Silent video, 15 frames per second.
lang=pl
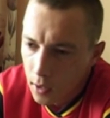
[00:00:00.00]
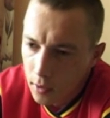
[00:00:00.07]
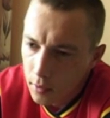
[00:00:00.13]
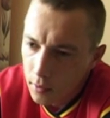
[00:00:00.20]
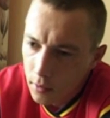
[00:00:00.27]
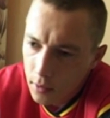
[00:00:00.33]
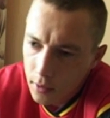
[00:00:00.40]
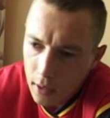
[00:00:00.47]

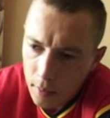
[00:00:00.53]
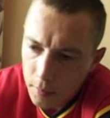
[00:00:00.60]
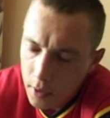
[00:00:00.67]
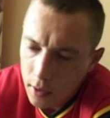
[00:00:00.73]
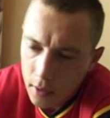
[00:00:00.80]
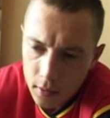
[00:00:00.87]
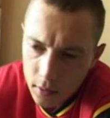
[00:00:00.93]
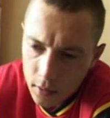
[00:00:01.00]
To jest dla mnie
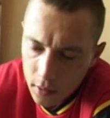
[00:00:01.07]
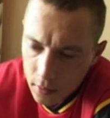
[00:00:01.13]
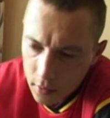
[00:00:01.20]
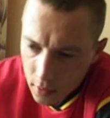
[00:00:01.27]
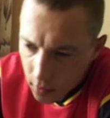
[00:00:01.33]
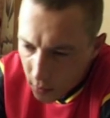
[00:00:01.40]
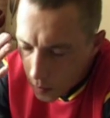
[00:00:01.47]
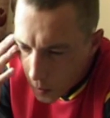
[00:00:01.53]
nie, nie,
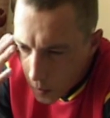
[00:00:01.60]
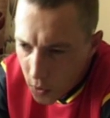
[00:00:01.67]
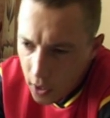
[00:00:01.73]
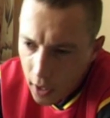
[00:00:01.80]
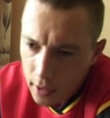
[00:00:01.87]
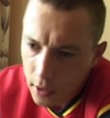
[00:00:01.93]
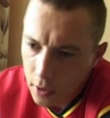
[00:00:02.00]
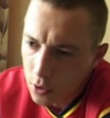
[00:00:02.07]
nie do
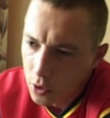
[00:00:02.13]
pomyślenia,